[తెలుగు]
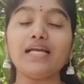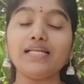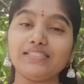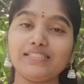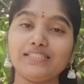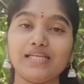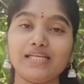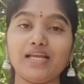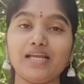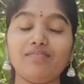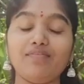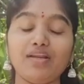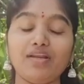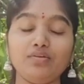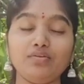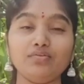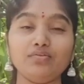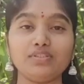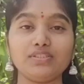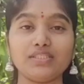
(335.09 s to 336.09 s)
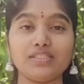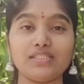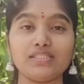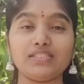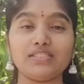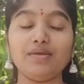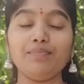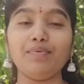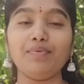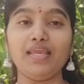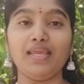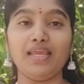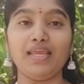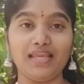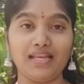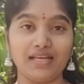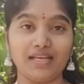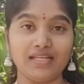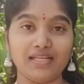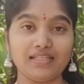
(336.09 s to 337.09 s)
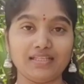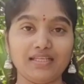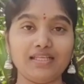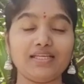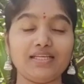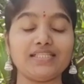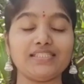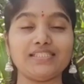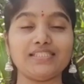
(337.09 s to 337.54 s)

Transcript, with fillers: ఖచ్చితంగా వాళ్ళు యూజ్ చేస్తే మీ హెయిర్ అనేది